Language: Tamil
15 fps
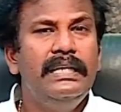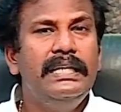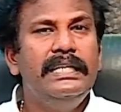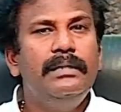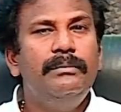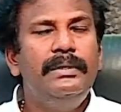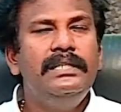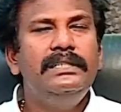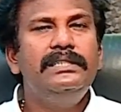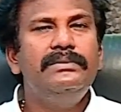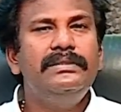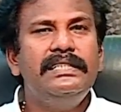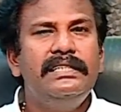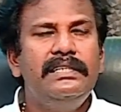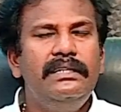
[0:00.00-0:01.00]
நீங்கள் படித்த
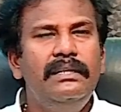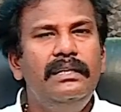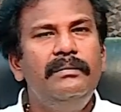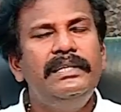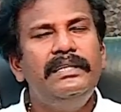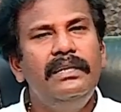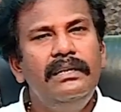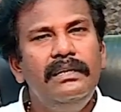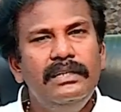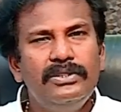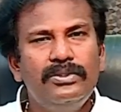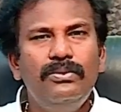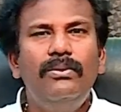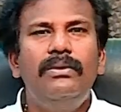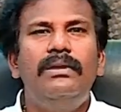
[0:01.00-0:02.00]
விஷயங்கள் எல்லாமே நல்லா
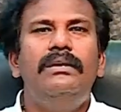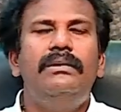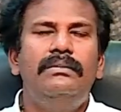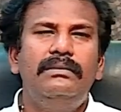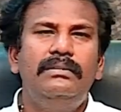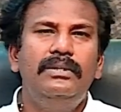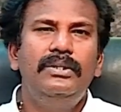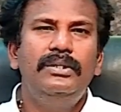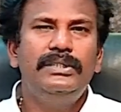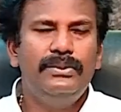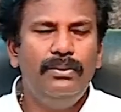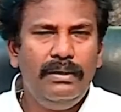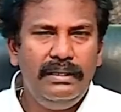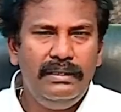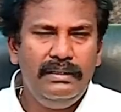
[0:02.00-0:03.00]
ஸ்டோர் ஆகும்
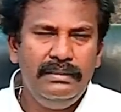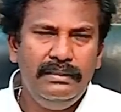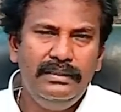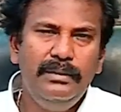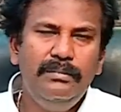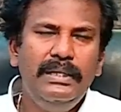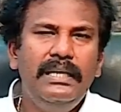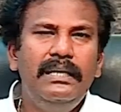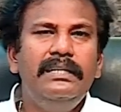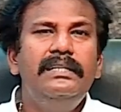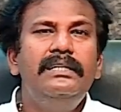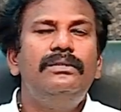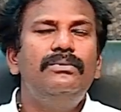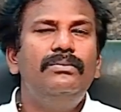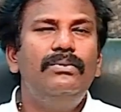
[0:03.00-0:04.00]
ஸ்டோர் ஆனது திரும்ப நல்லா
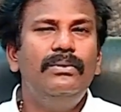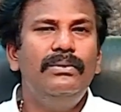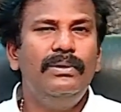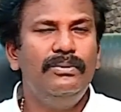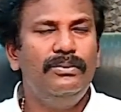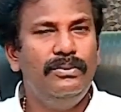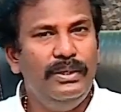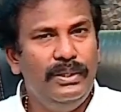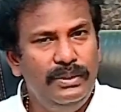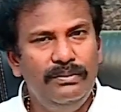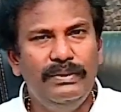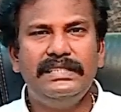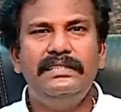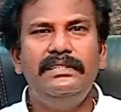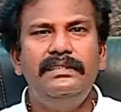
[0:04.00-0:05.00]
எடுத்து கொடுக்குறதுக்கும் அது
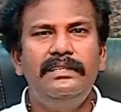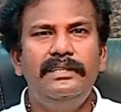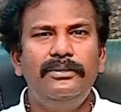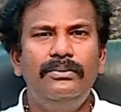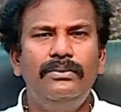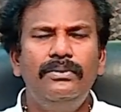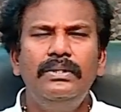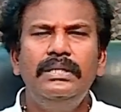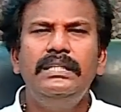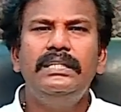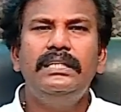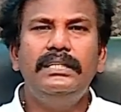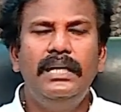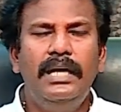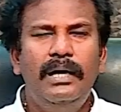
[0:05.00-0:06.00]
வசதியாக இருக்கும்
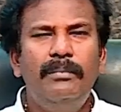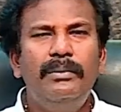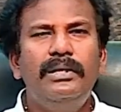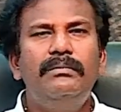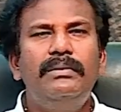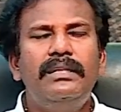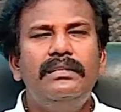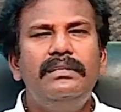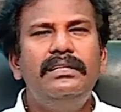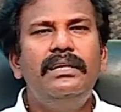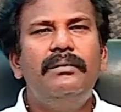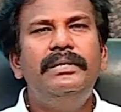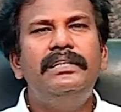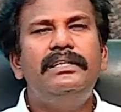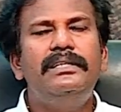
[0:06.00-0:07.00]
ஞாபக மறதி
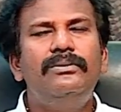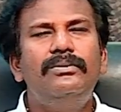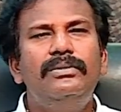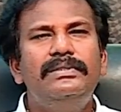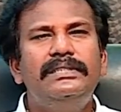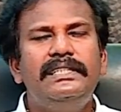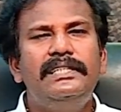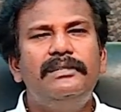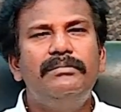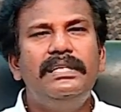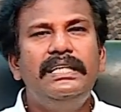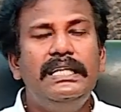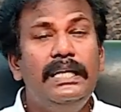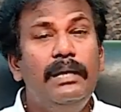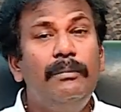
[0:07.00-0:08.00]
அப்படின்ற ஒரு விஷயமே
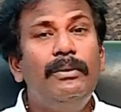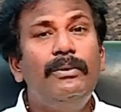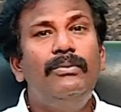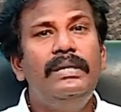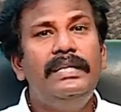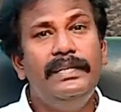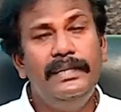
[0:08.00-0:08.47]
நமக்குள்ளே